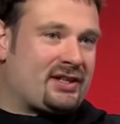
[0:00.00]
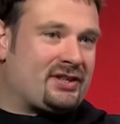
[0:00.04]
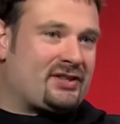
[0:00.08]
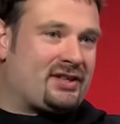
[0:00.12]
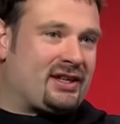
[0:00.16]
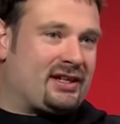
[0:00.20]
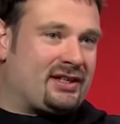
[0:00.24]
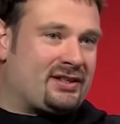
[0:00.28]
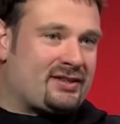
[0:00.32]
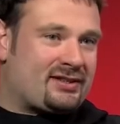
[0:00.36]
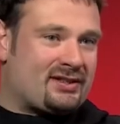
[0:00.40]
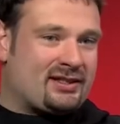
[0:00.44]
Also
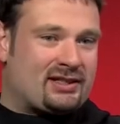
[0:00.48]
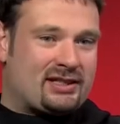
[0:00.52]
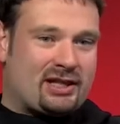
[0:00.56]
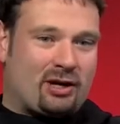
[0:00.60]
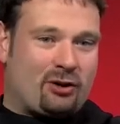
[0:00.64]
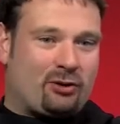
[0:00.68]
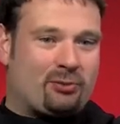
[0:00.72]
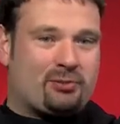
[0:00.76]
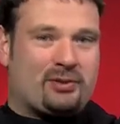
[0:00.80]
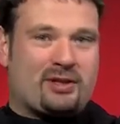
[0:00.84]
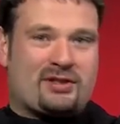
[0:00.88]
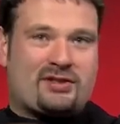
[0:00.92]
geht es nicht
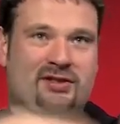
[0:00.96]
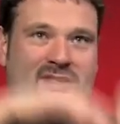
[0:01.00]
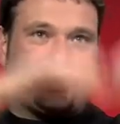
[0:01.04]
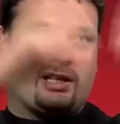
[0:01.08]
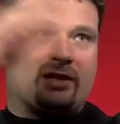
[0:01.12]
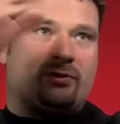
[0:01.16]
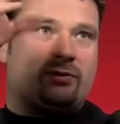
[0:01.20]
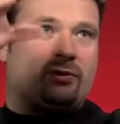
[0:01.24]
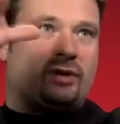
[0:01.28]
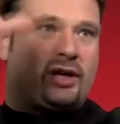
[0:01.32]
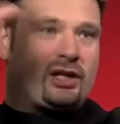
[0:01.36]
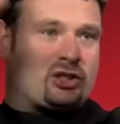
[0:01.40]
darum, dass sie
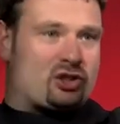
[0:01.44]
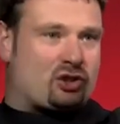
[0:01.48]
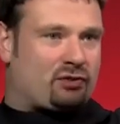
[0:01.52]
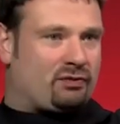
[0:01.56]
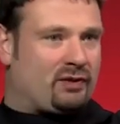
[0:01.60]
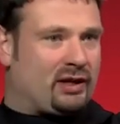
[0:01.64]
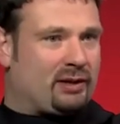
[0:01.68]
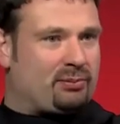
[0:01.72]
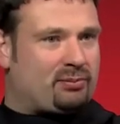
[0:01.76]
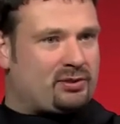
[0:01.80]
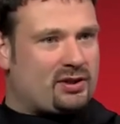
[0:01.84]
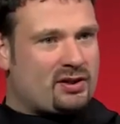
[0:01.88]
irgendwo
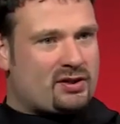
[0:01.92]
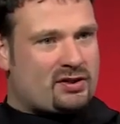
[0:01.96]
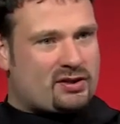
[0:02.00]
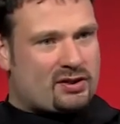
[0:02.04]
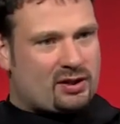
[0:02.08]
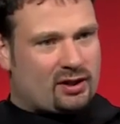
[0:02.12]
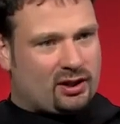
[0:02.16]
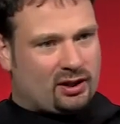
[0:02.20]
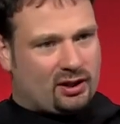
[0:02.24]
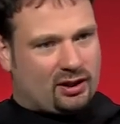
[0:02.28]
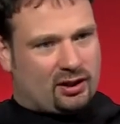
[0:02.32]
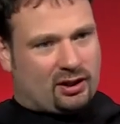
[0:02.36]
entschwebt ist.
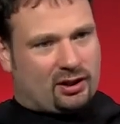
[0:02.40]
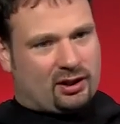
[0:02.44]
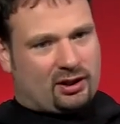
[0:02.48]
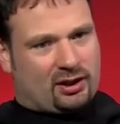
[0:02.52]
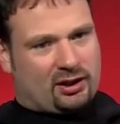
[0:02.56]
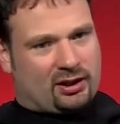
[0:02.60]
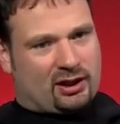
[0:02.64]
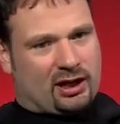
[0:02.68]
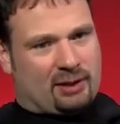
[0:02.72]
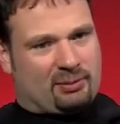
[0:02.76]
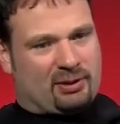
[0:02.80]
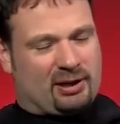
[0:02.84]

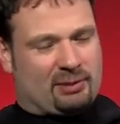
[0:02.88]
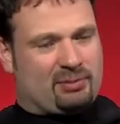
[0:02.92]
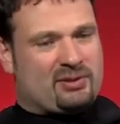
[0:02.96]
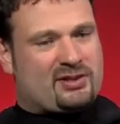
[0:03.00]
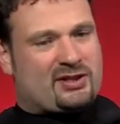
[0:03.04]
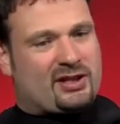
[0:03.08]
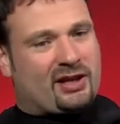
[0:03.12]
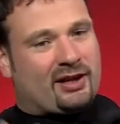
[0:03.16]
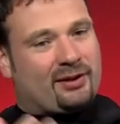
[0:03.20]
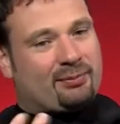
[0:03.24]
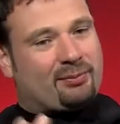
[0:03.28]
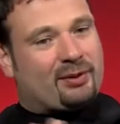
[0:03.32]
Äh, aber eben
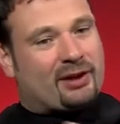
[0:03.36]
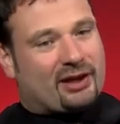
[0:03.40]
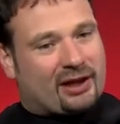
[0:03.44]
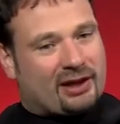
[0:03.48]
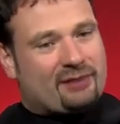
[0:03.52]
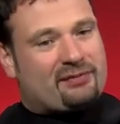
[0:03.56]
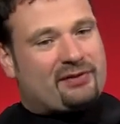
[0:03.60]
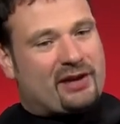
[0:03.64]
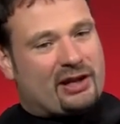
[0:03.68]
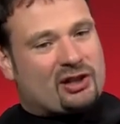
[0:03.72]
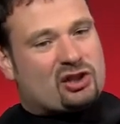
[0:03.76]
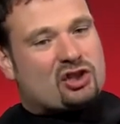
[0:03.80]
dieser
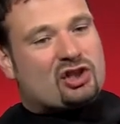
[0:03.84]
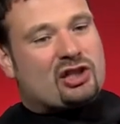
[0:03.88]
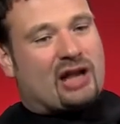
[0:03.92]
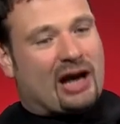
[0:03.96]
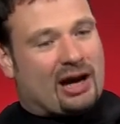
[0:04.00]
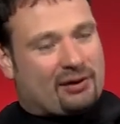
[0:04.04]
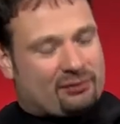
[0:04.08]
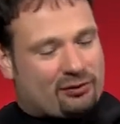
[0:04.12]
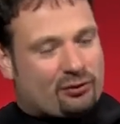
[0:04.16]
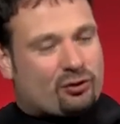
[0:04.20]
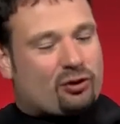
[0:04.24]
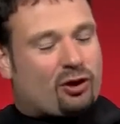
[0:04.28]
Begriff
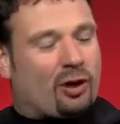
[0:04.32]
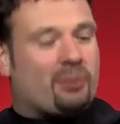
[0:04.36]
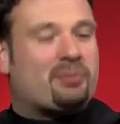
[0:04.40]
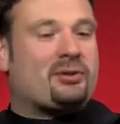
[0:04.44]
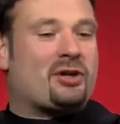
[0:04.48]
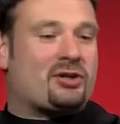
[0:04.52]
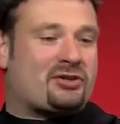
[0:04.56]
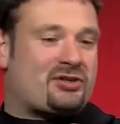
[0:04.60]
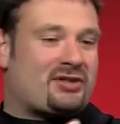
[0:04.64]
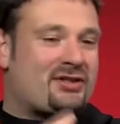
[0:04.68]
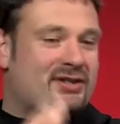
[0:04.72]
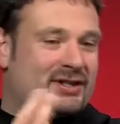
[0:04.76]
Entschlafung kommt
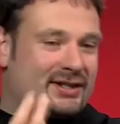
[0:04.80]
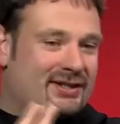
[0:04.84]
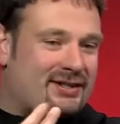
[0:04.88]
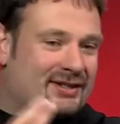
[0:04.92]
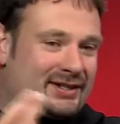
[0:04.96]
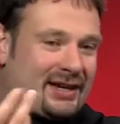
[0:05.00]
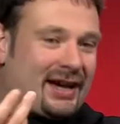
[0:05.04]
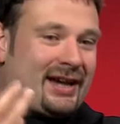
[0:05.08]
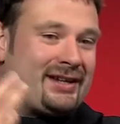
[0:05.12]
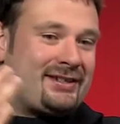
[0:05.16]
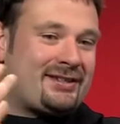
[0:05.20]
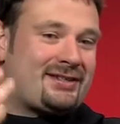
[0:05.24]
aus dieser
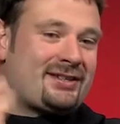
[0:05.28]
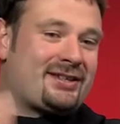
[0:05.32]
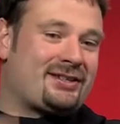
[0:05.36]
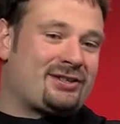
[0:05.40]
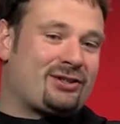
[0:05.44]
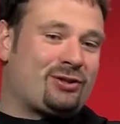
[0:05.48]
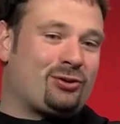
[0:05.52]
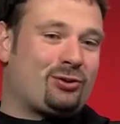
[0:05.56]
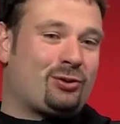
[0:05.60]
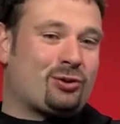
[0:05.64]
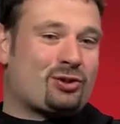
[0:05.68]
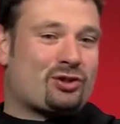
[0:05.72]
Zeit, dieser
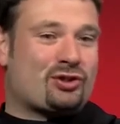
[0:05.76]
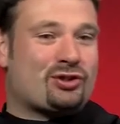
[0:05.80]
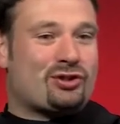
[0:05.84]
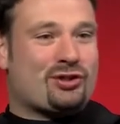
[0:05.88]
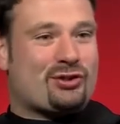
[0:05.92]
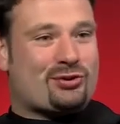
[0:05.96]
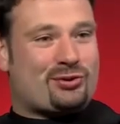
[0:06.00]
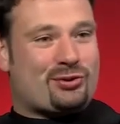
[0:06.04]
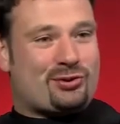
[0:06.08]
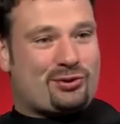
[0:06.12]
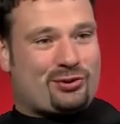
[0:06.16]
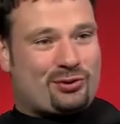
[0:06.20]
theologischen
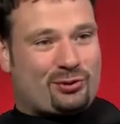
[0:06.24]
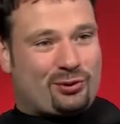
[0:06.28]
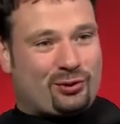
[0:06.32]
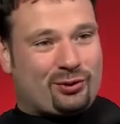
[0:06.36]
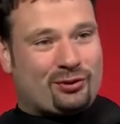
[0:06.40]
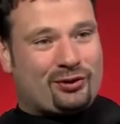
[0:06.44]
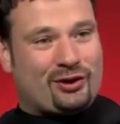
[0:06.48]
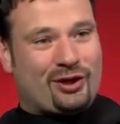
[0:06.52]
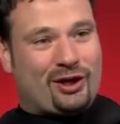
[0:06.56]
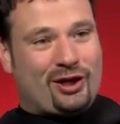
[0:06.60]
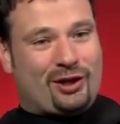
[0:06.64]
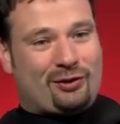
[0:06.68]

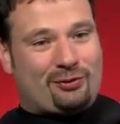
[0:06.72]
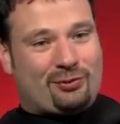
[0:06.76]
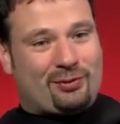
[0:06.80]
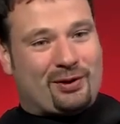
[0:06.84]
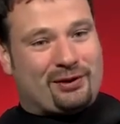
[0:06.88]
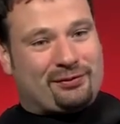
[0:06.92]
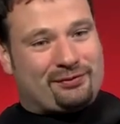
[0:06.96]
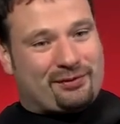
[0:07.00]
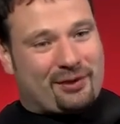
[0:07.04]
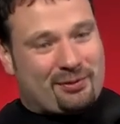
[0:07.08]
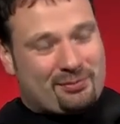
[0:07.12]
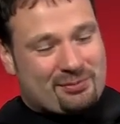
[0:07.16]
Diskussion, wo
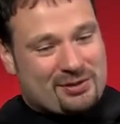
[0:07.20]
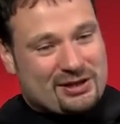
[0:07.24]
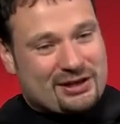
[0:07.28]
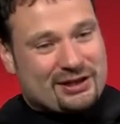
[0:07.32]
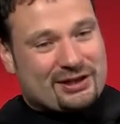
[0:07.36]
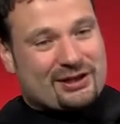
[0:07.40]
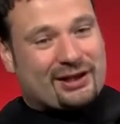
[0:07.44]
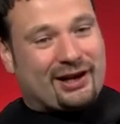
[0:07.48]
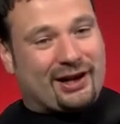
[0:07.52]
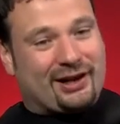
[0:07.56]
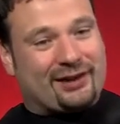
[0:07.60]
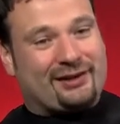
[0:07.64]
man
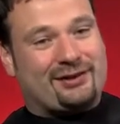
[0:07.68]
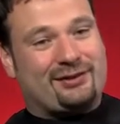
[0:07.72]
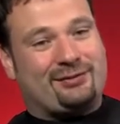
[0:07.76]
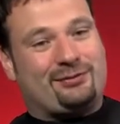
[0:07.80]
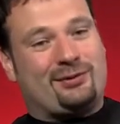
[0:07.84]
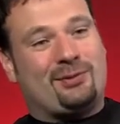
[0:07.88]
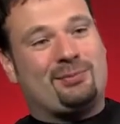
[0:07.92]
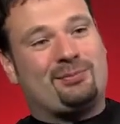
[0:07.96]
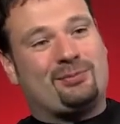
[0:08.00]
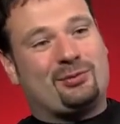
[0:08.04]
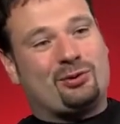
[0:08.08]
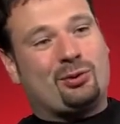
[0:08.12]
vermieden hat,
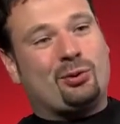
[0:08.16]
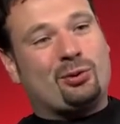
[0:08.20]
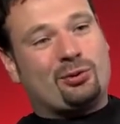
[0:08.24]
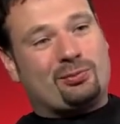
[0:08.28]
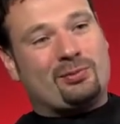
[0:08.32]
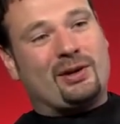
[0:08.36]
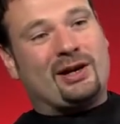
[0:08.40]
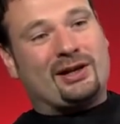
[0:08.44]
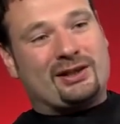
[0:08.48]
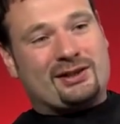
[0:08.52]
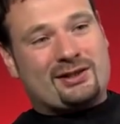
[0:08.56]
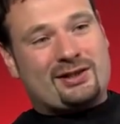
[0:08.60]
vom Tod
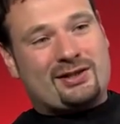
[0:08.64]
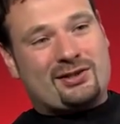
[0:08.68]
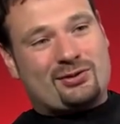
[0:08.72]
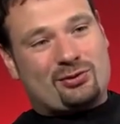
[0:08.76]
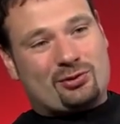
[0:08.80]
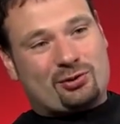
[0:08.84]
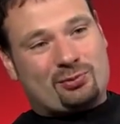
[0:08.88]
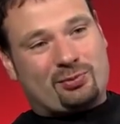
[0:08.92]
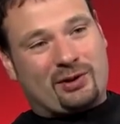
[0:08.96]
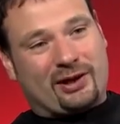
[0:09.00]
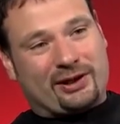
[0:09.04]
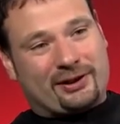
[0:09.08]
Mariens zu
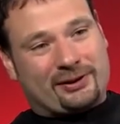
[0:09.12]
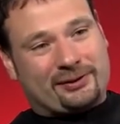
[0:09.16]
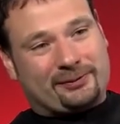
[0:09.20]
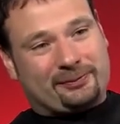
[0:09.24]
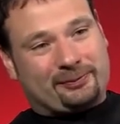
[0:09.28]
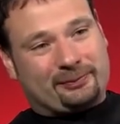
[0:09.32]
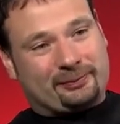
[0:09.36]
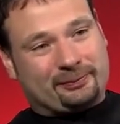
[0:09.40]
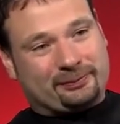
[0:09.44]
sprechen.